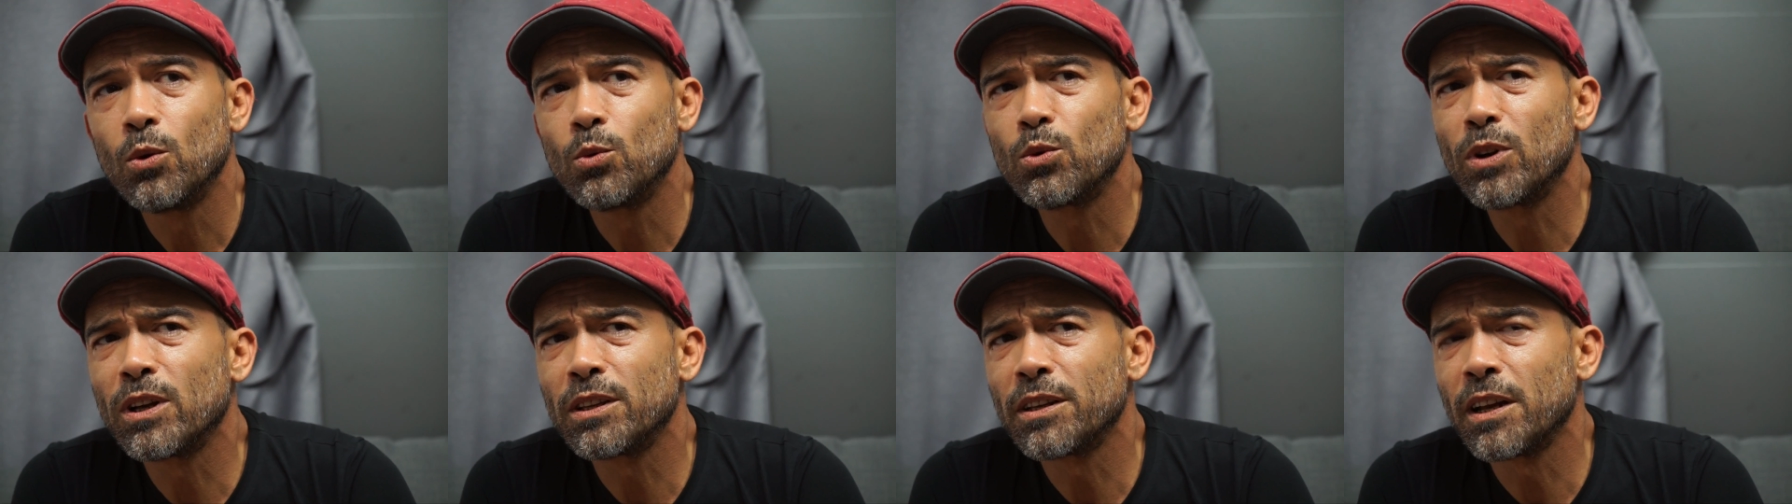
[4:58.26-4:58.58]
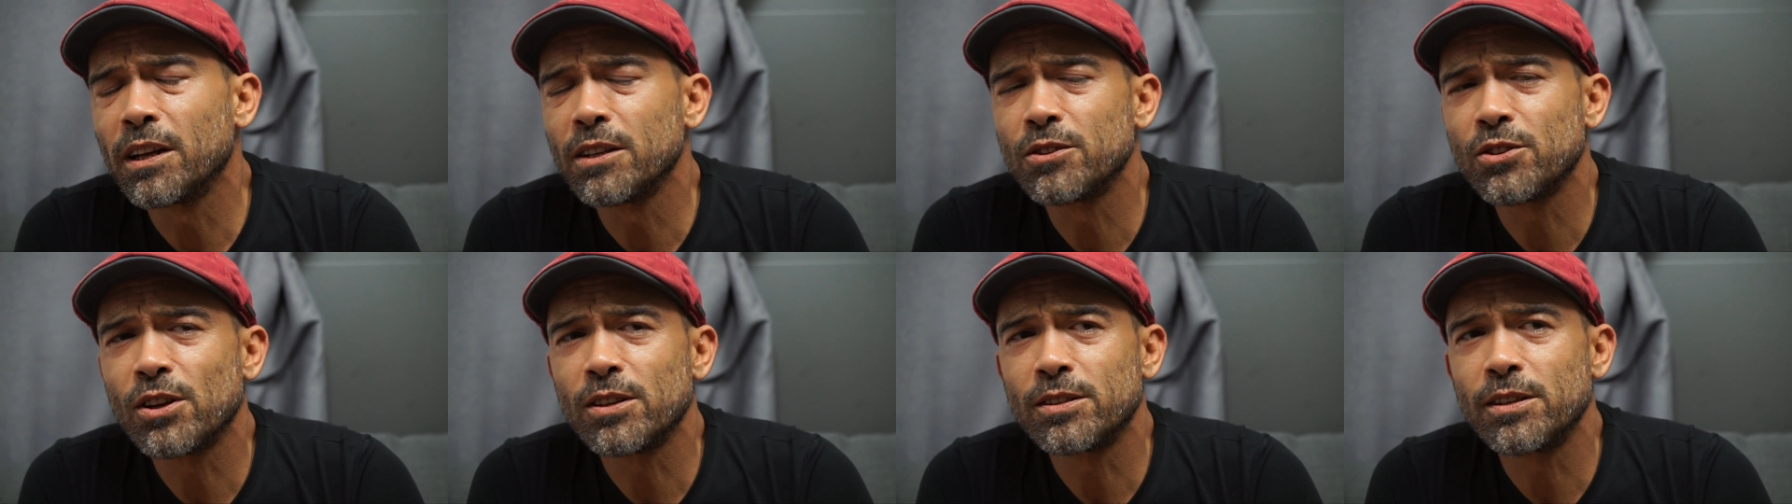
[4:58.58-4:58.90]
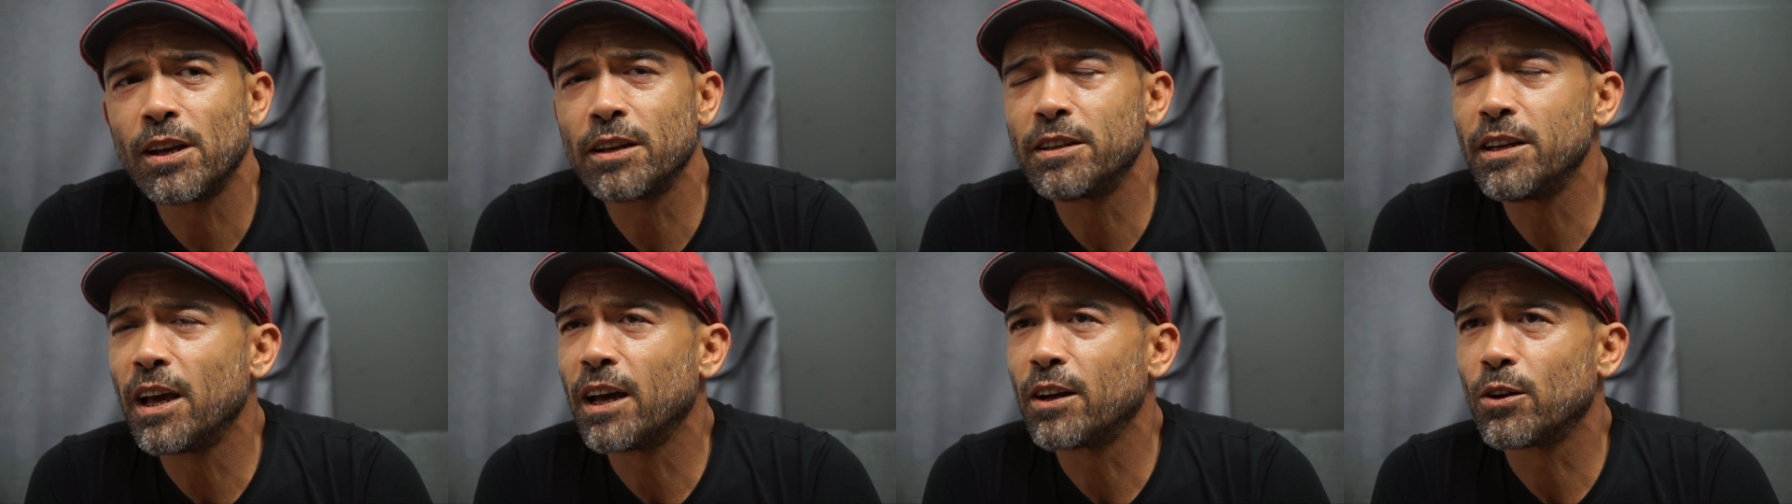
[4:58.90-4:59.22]
Una traccia
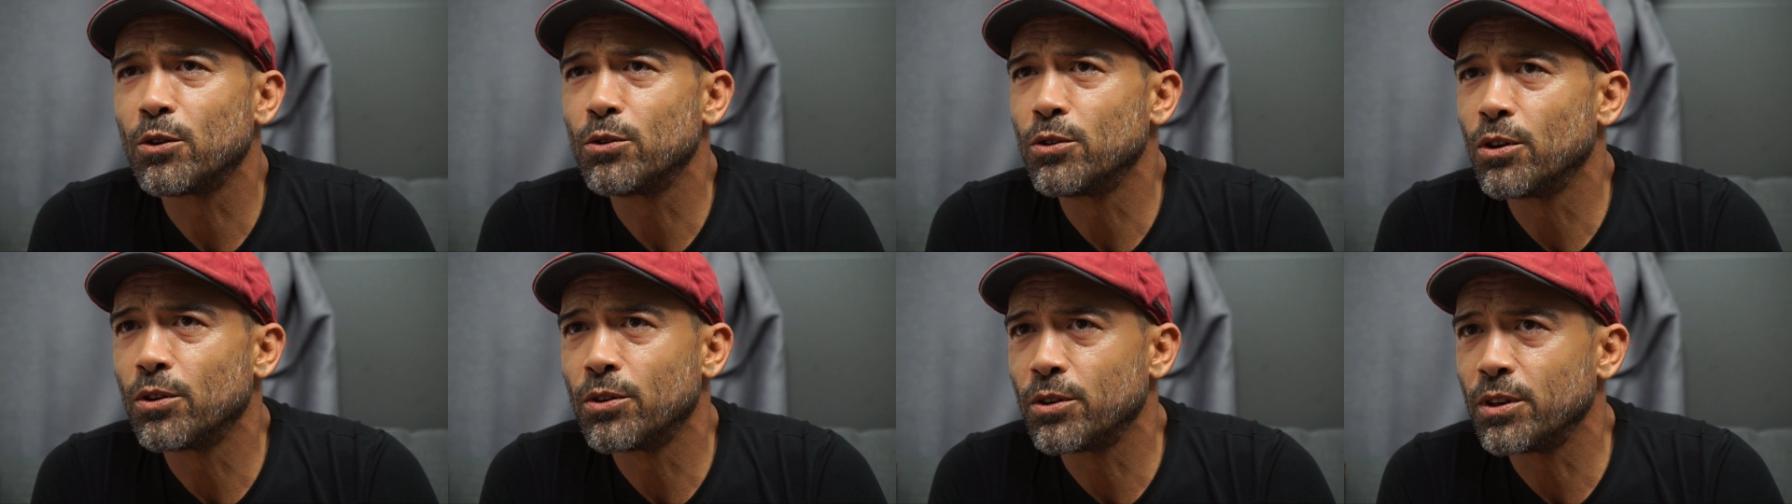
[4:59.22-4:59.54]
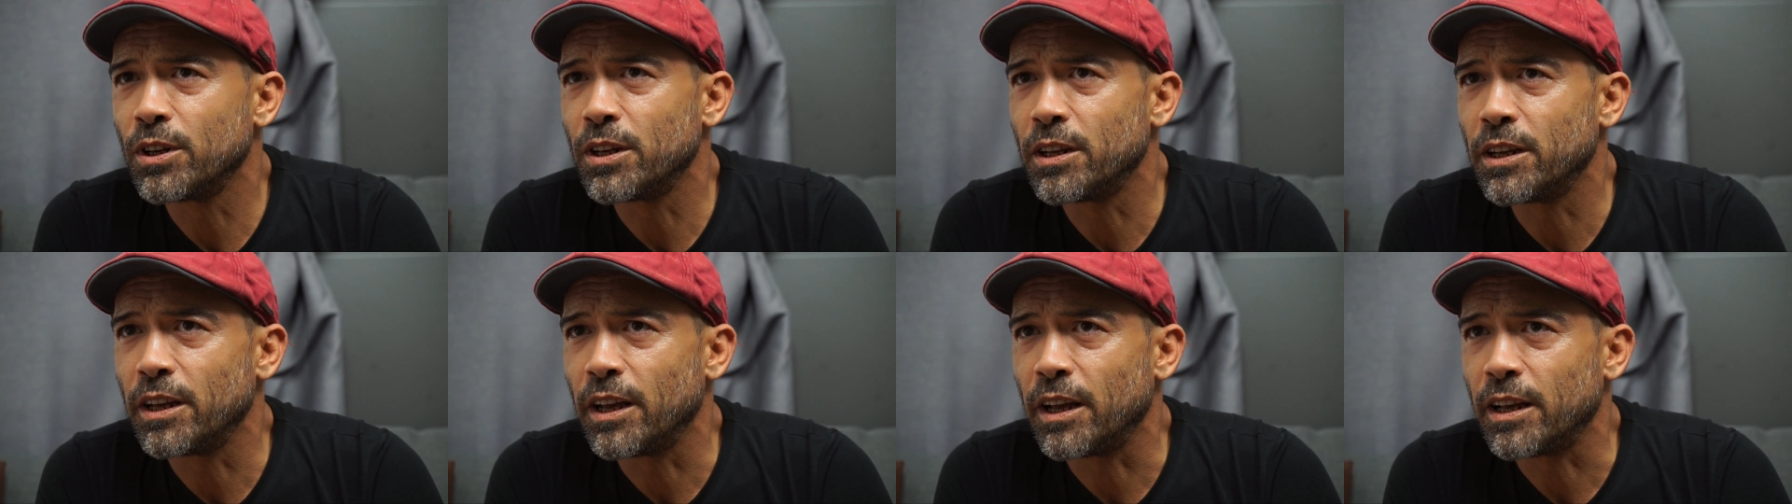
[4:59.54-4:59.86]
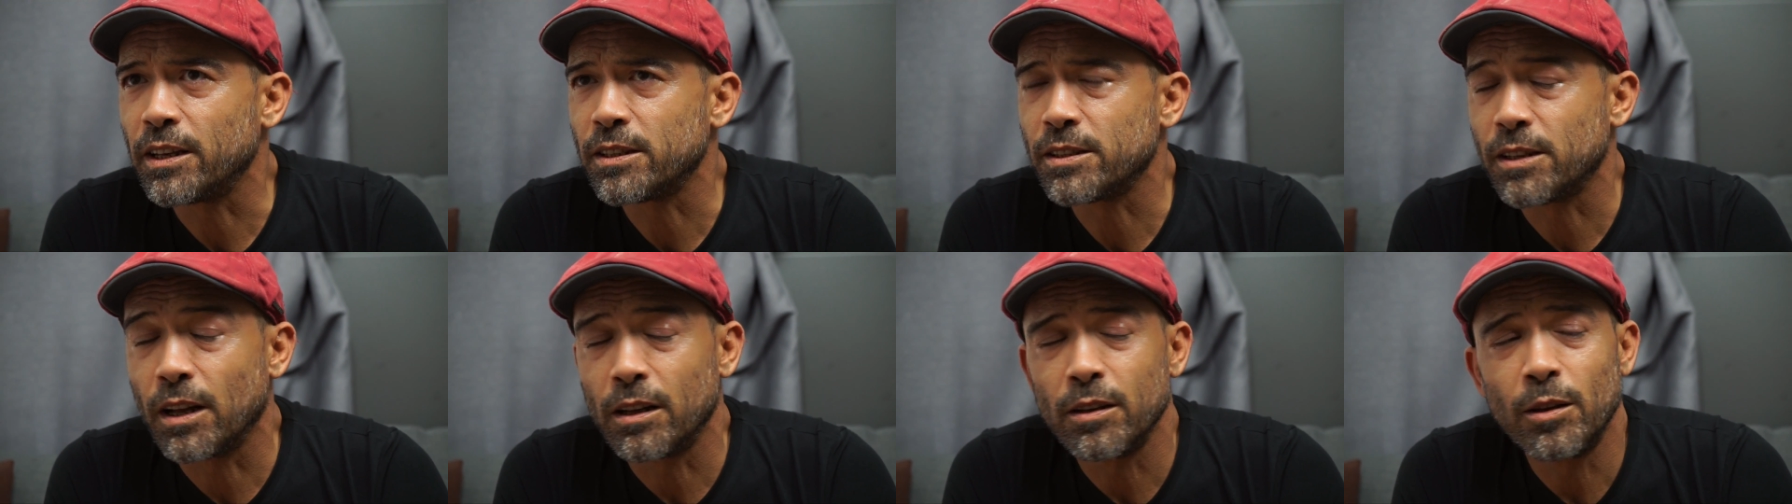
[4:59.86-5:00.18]
sia chiaro non
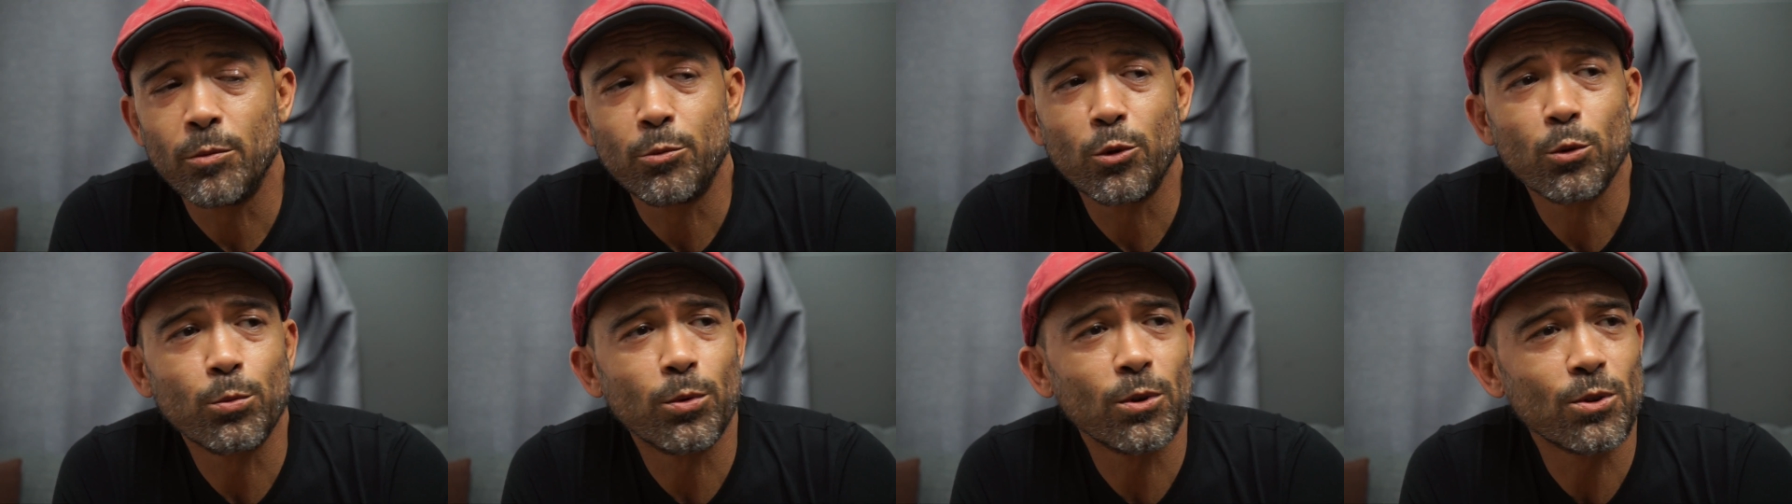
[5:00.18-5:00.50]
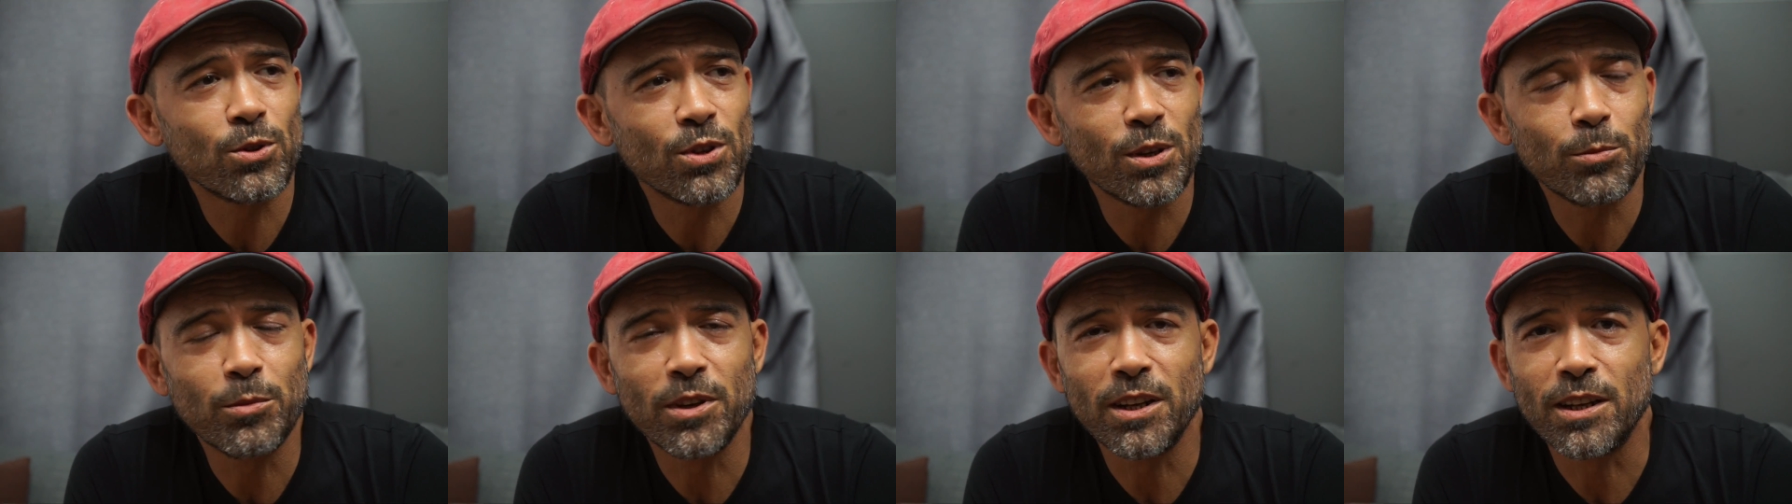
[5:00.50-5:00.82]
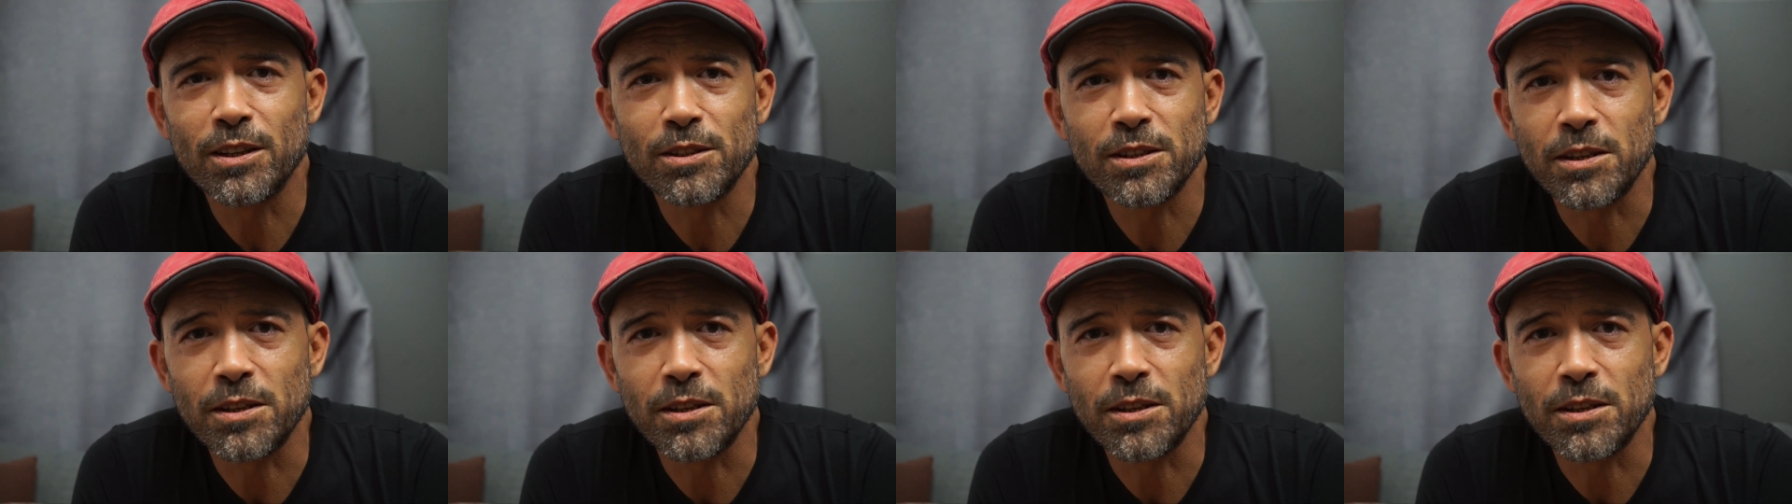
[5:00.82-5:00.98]
richiesta, il più possibile